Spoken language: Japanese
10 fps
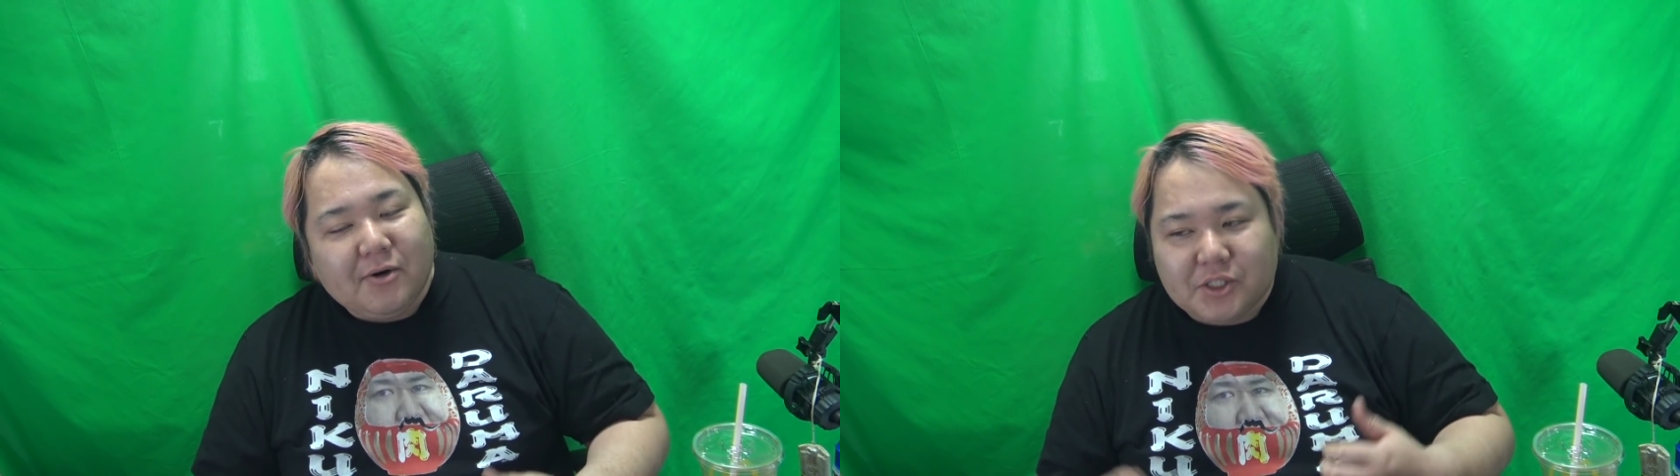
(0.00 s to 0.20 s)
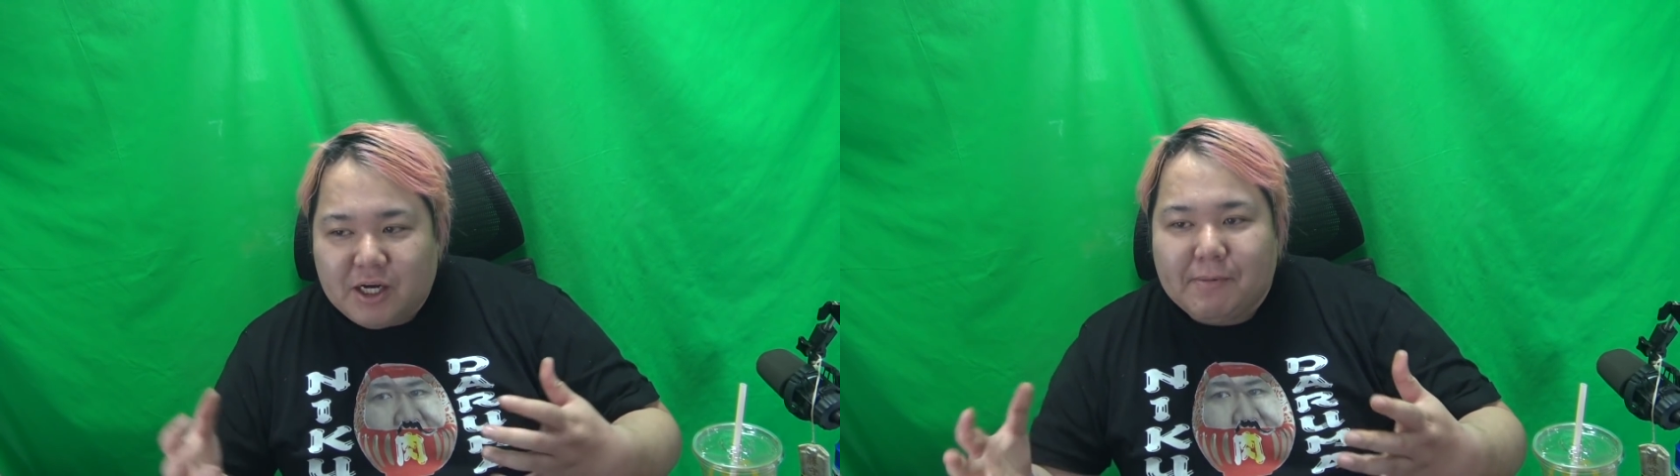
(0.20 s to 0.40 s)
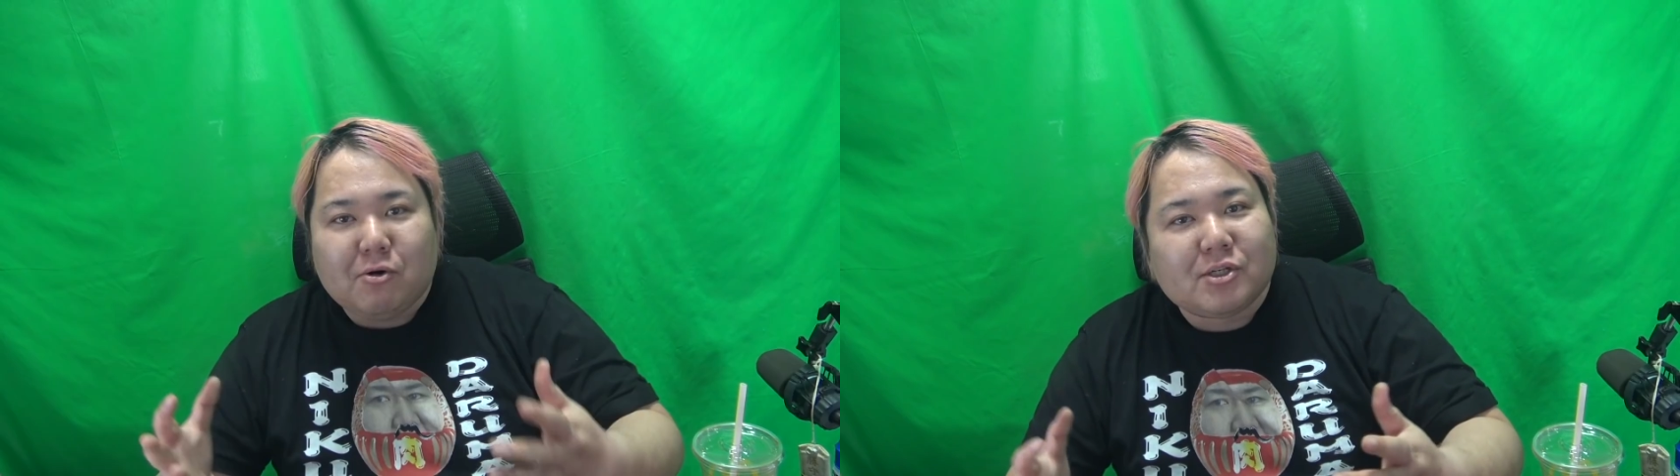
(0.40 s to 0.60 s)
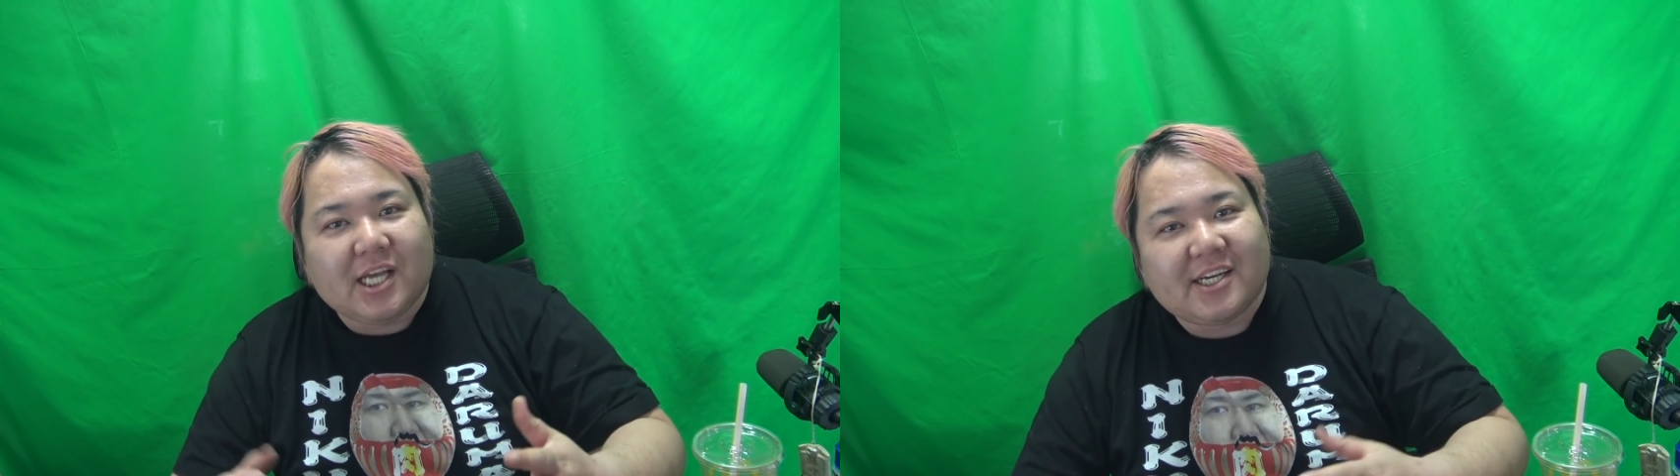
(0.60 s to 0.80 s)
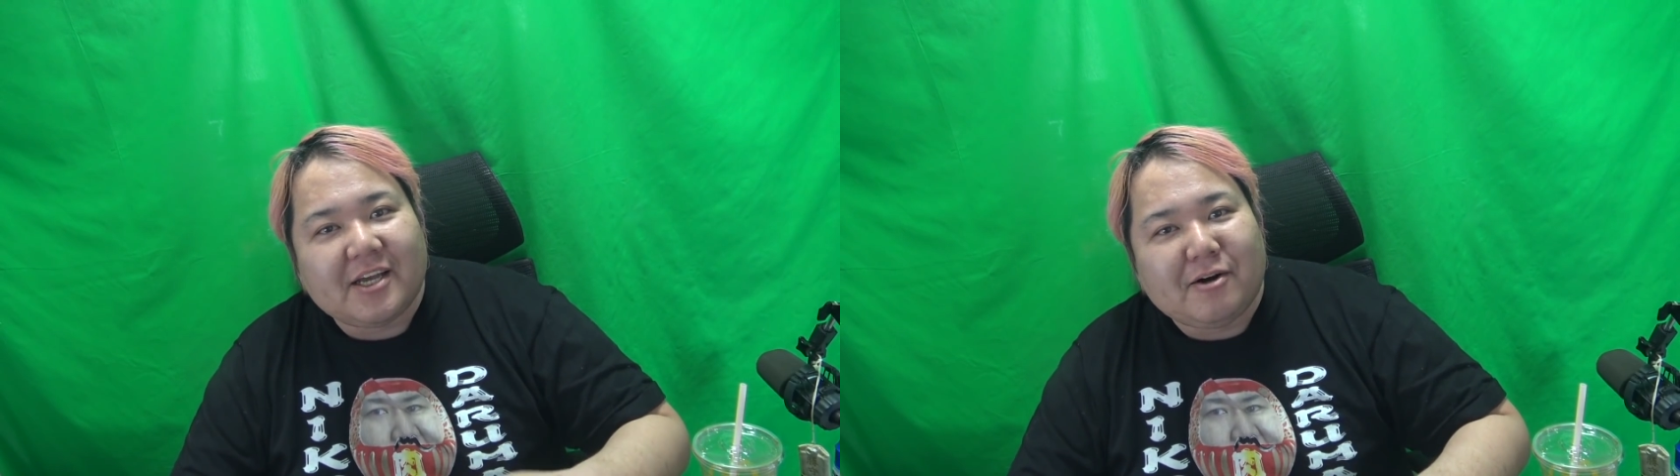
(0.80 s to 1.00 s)
おい、チャマ国
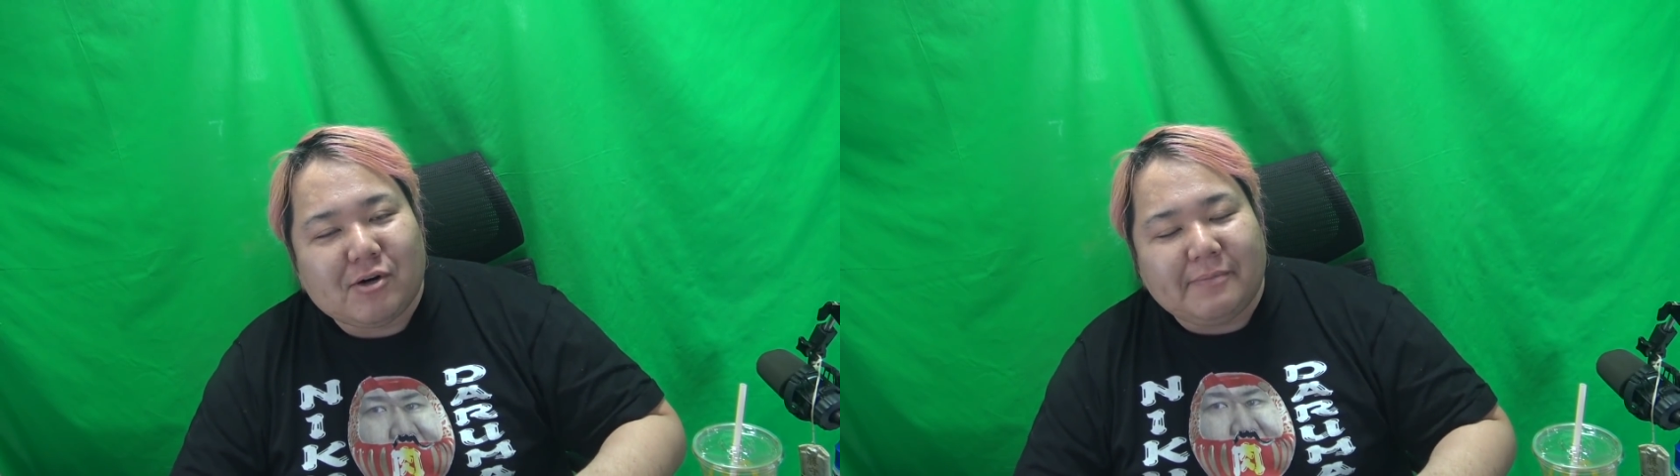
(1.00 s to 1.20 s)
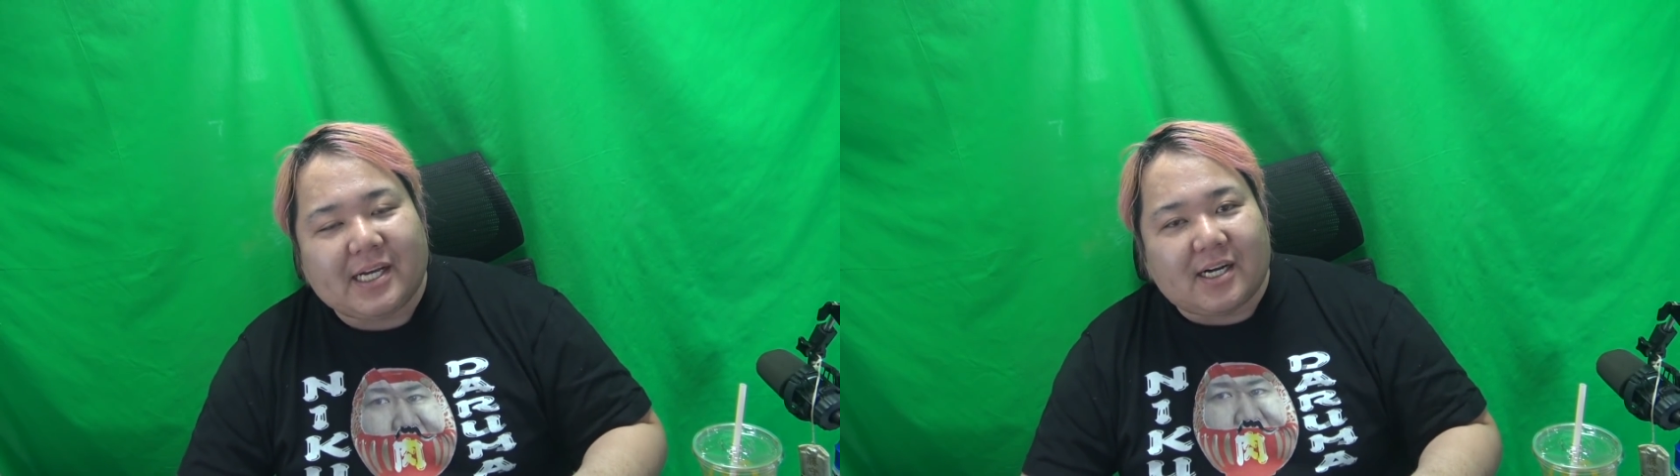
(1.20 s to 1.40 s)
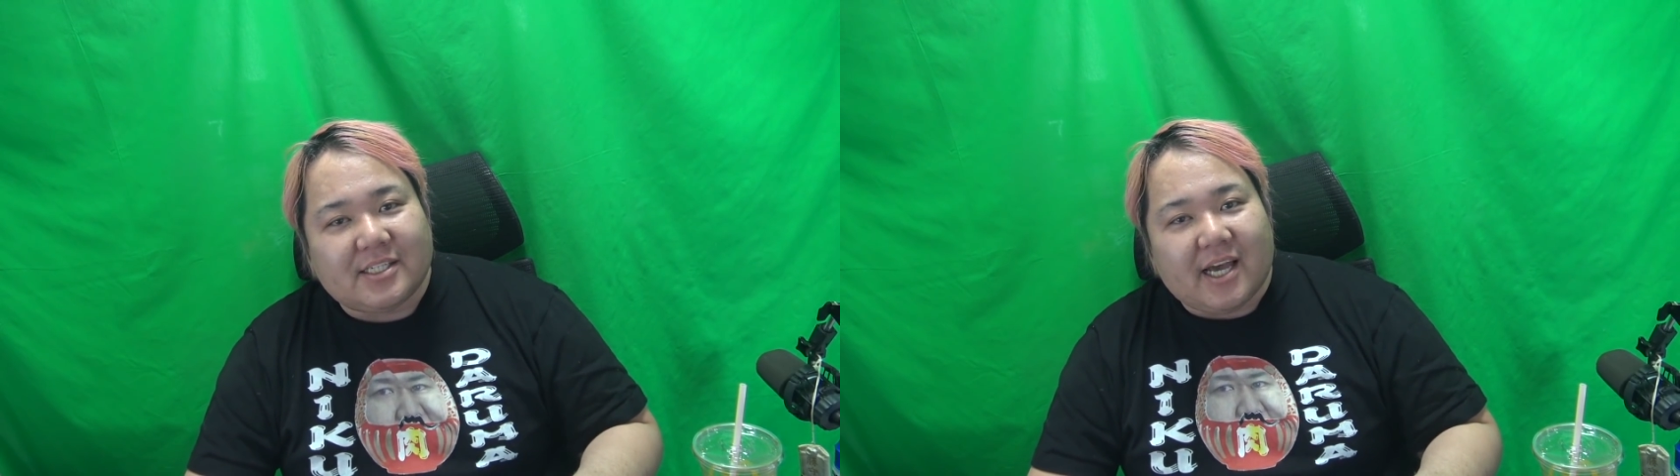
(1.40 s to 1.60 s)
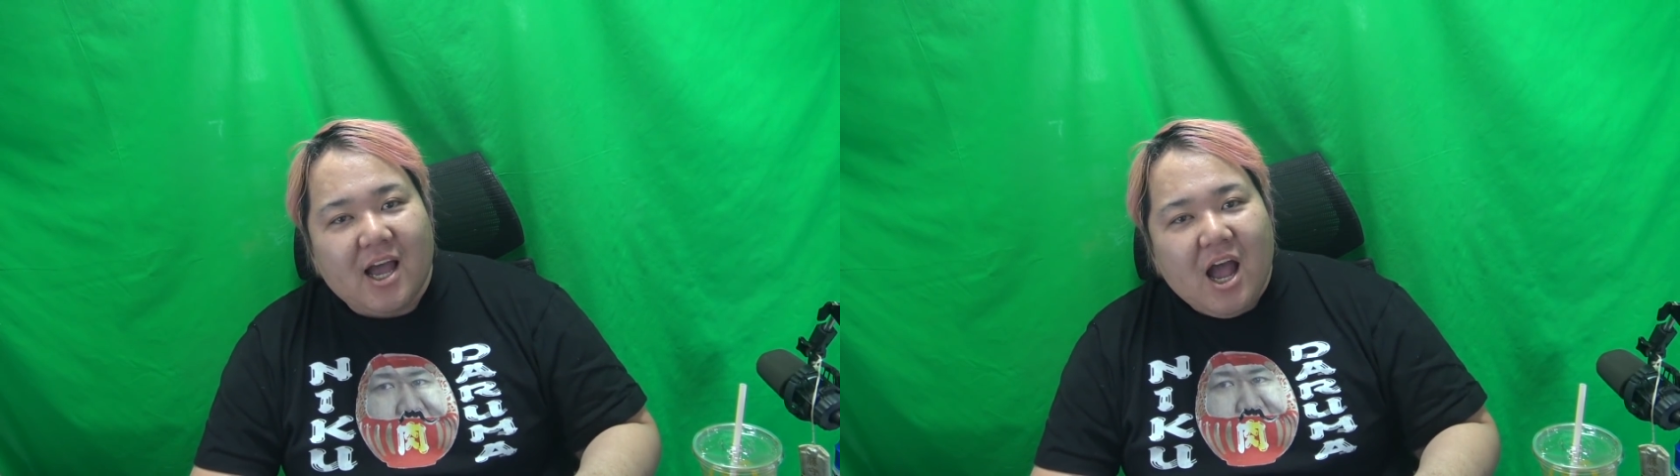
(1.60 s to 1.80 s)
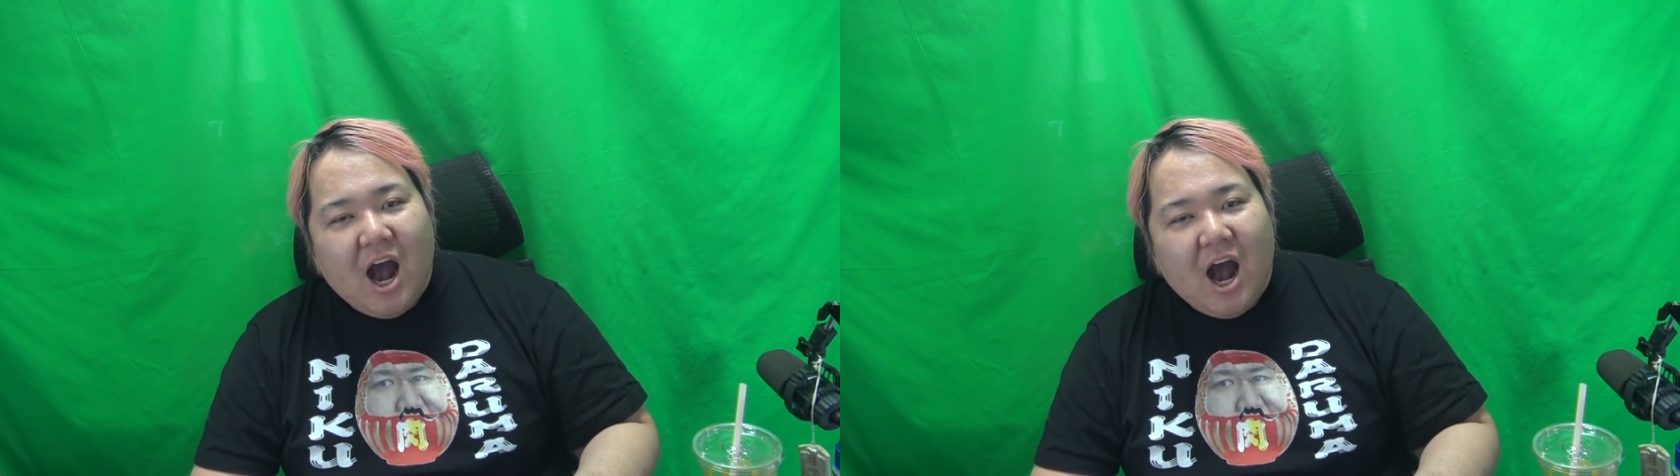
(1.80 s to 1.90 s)
際結婚かみたいな感じで、